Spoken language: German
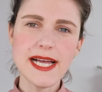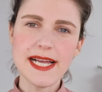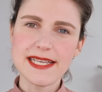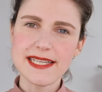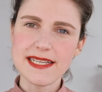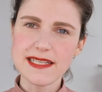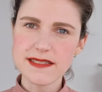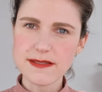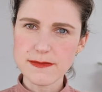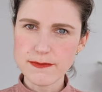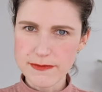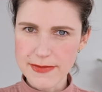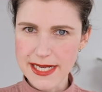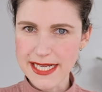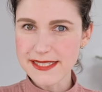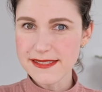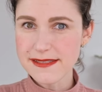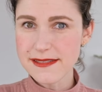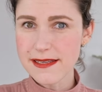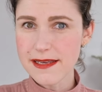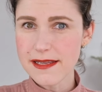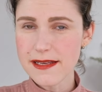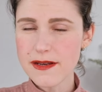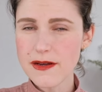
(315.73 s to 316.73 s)
das
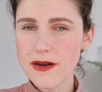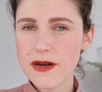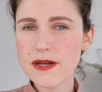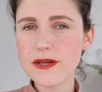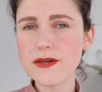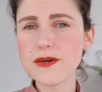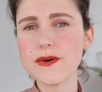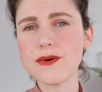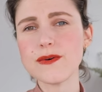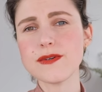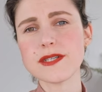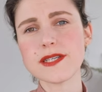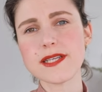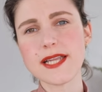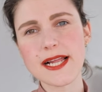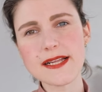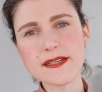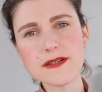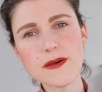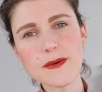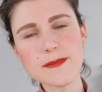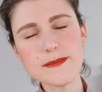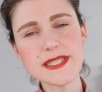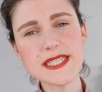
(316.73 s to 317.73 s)
Monthly Log und
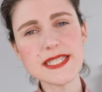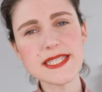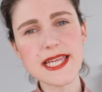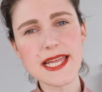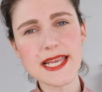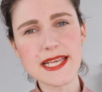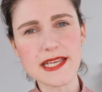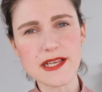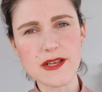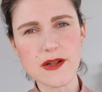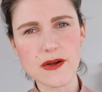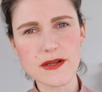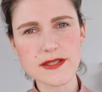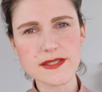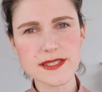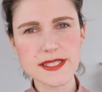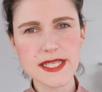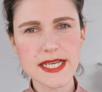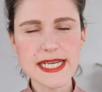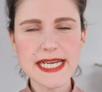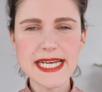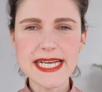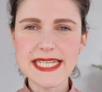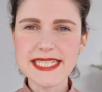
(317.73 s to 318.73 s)
dann kommen die Daily Logs.
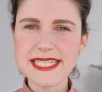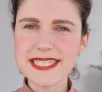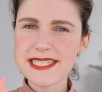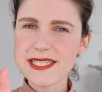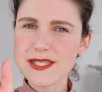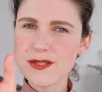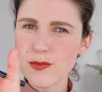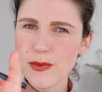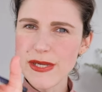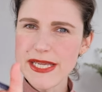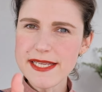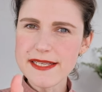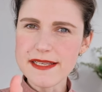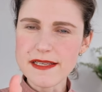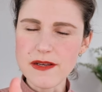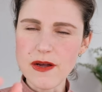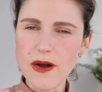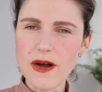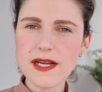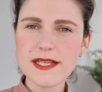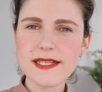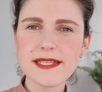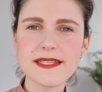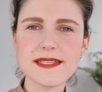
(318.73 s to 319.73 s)
Dieses Weekly
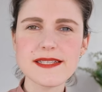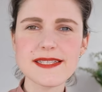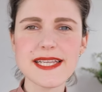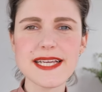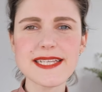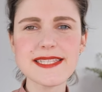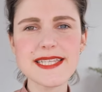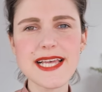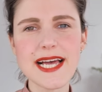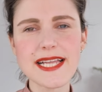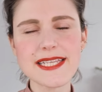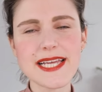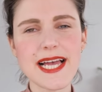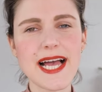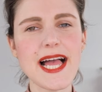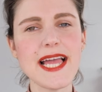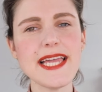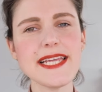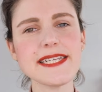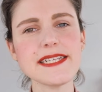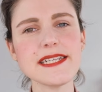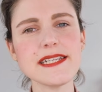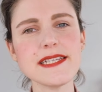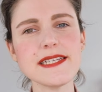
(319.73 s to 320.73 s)
Log, das hat
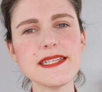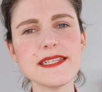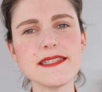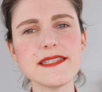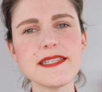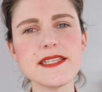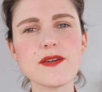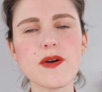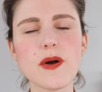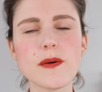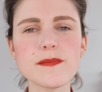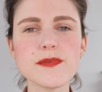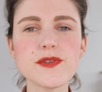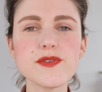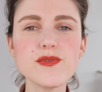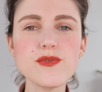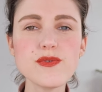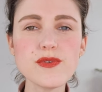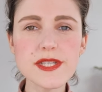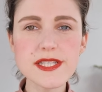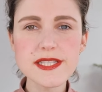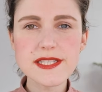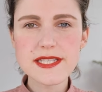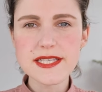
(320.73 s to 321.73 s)
eigentlich die
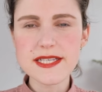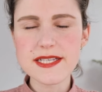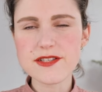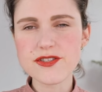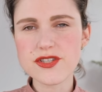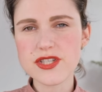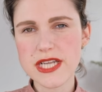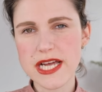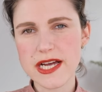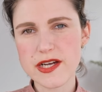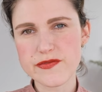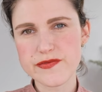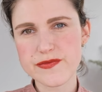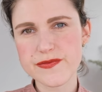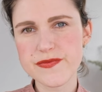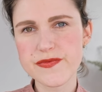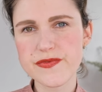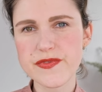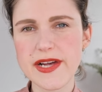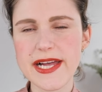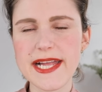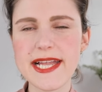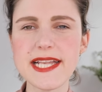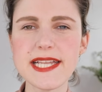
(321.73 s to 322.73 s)
Community
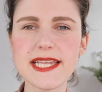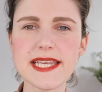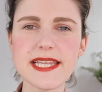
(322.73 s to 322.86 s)
geschaffen, weil